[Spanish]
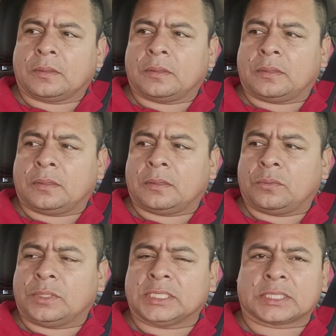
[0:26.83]

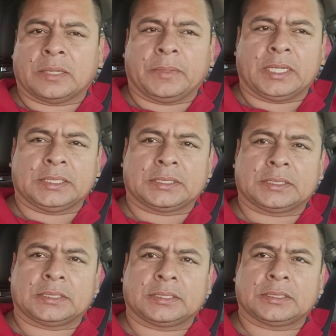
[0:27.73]
de unas
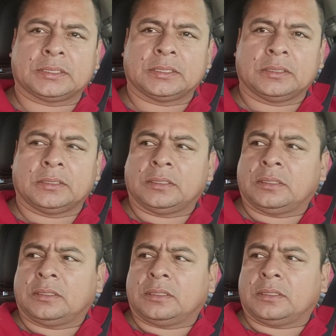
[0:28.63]
cámaras
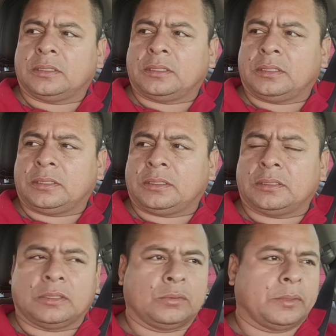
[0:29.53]
eh,
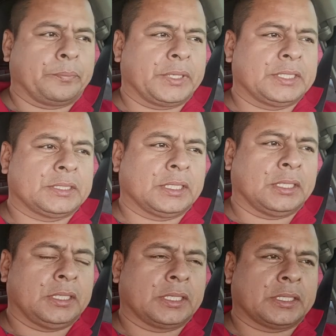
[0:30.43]
de una
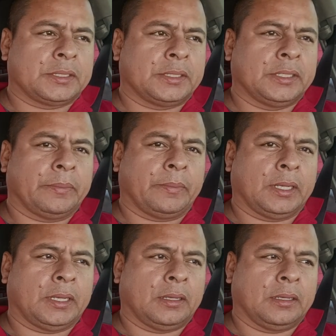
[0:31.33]
empresa que se
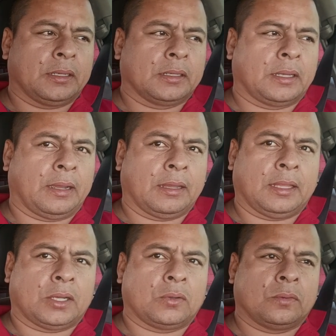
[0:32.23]
llama
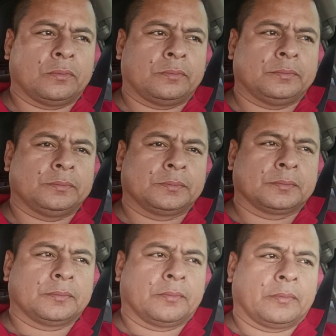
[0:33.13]
Cadeco.
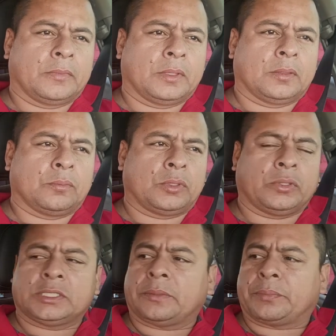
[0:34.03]

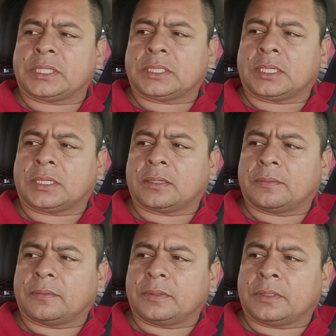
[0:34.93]
Bueno, esa
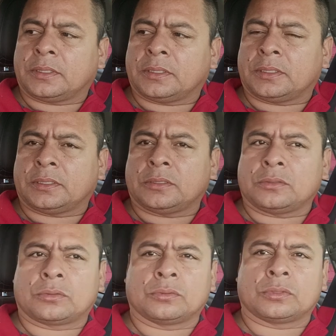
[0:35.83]
empresa,
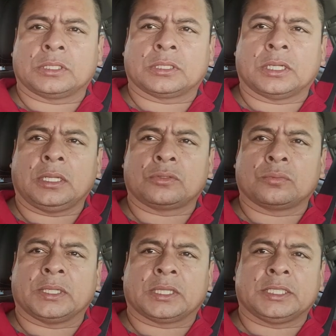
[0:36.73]
su central,
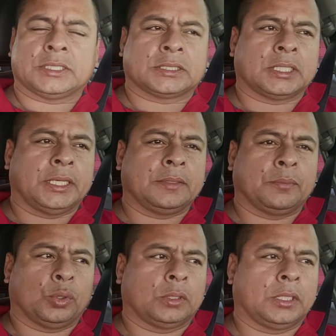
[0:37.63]
su matriz está
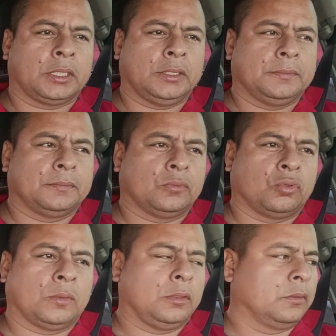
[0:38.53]
en Monterrey,
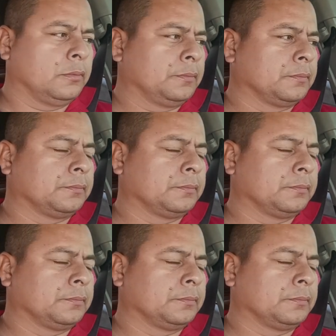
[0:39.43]
Nuevo León.